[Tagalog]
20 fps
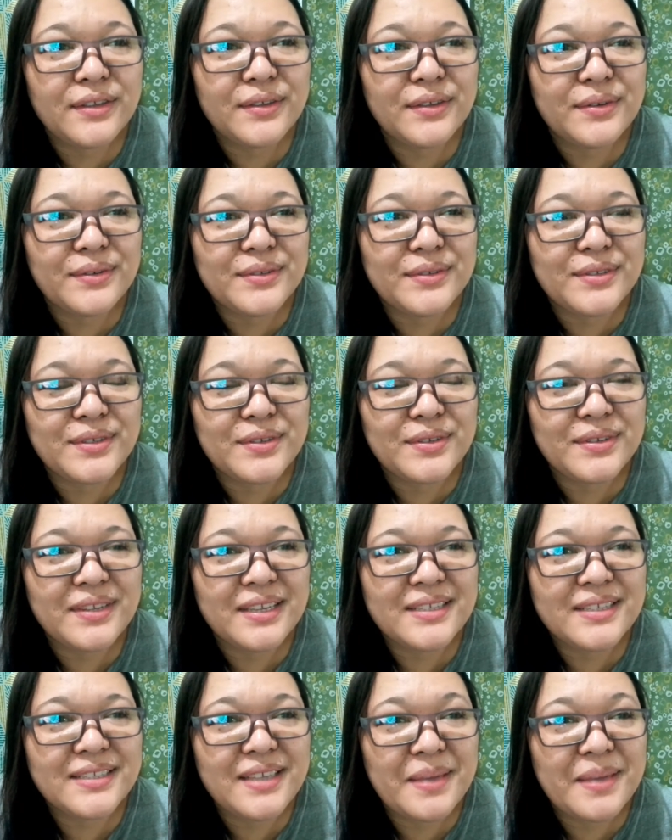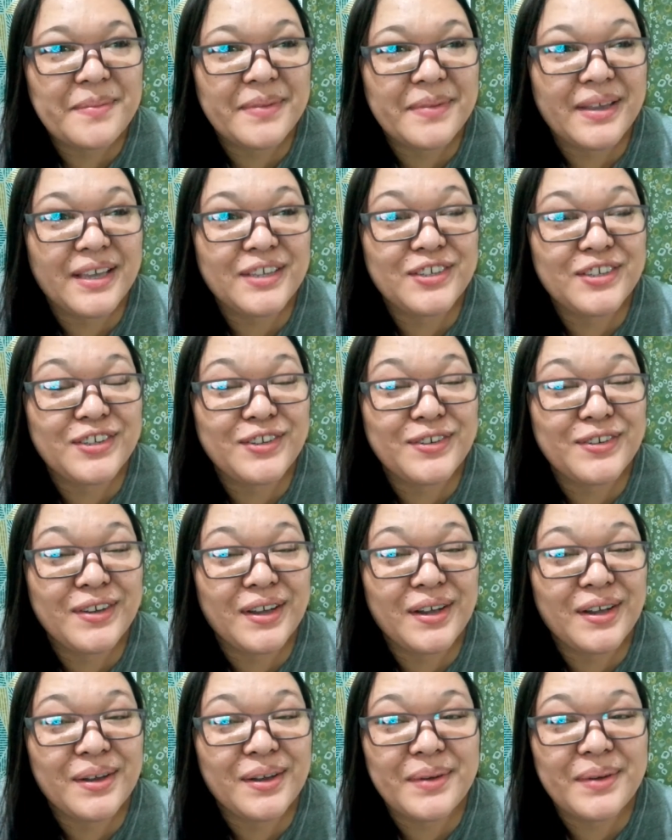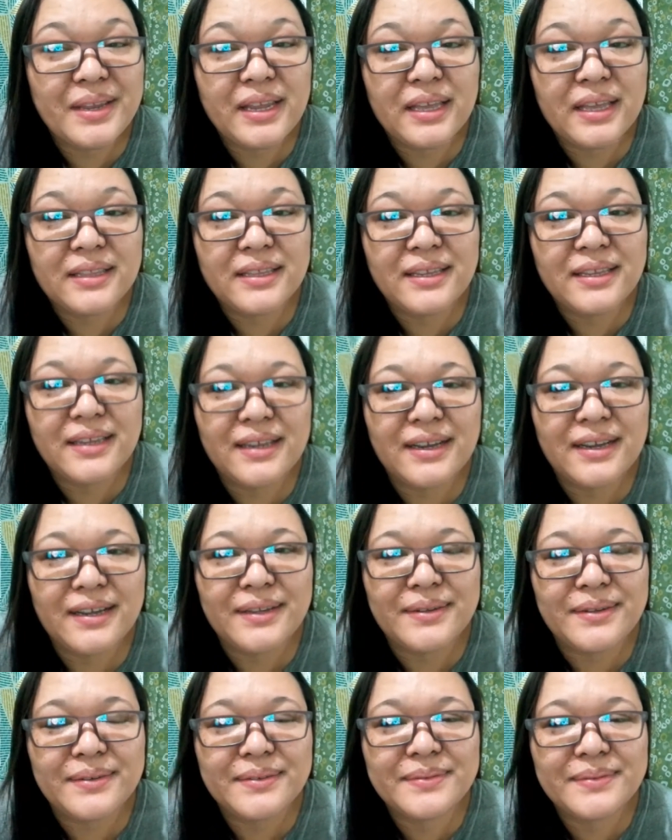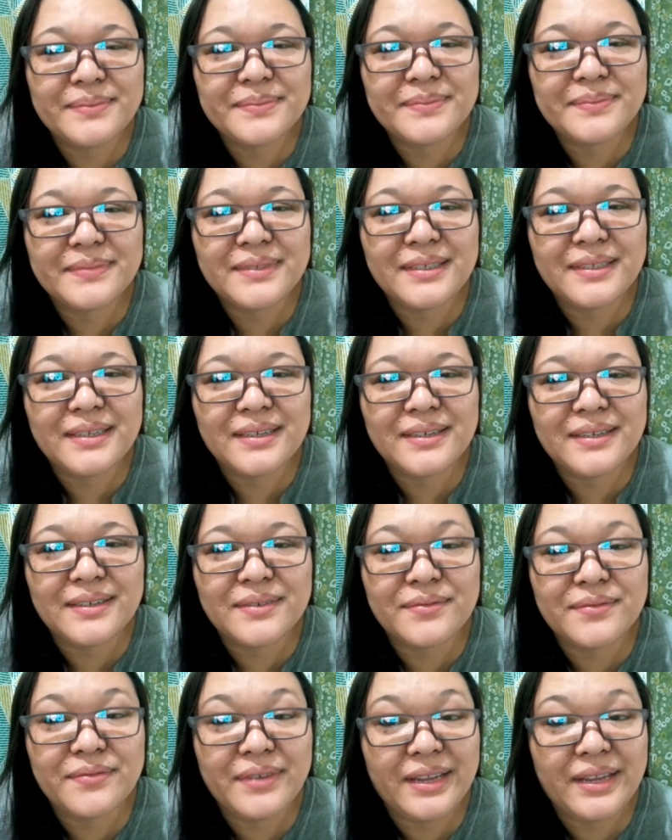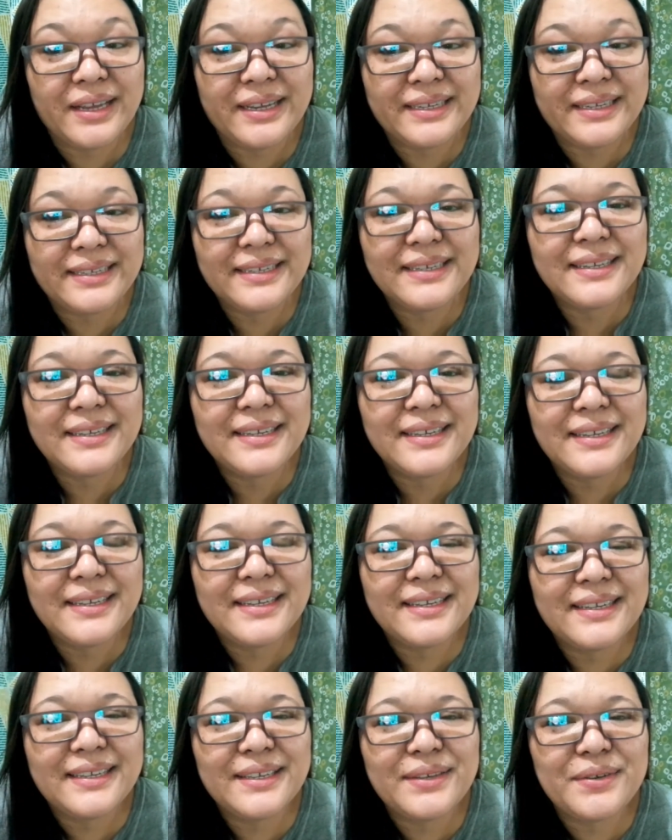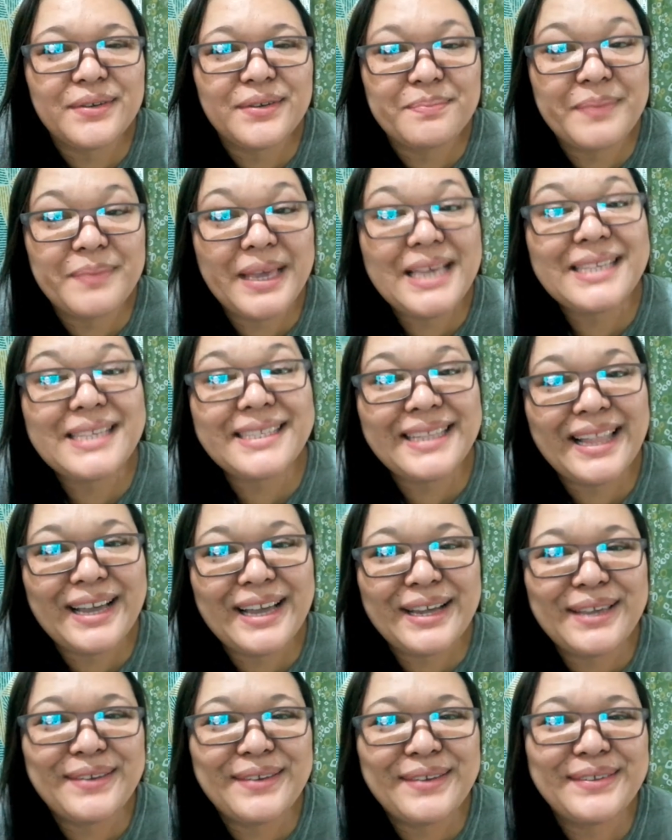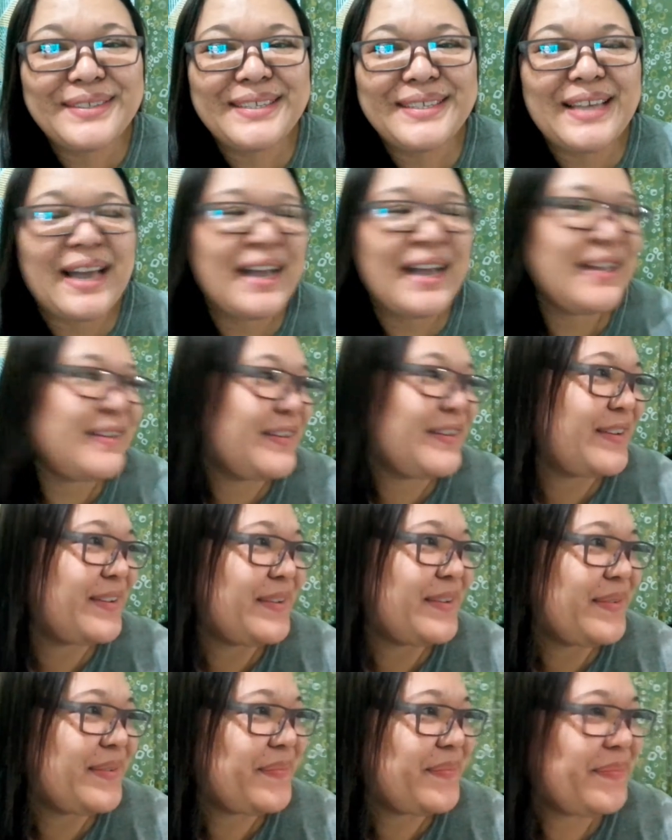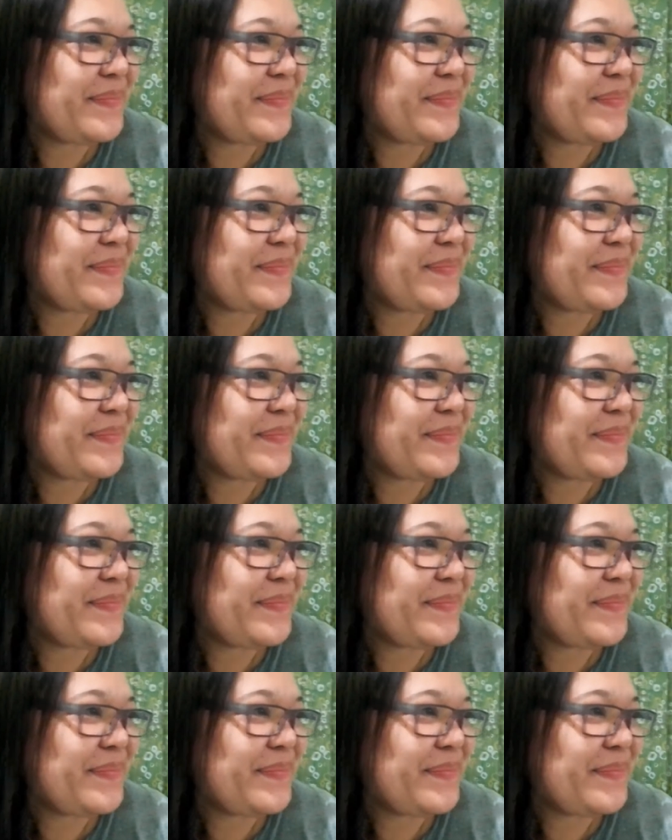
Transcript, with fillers: Yun, so next time guys, yun yung gagawin natin na, ano, na vlog. Yung base lang yun sa ano ko.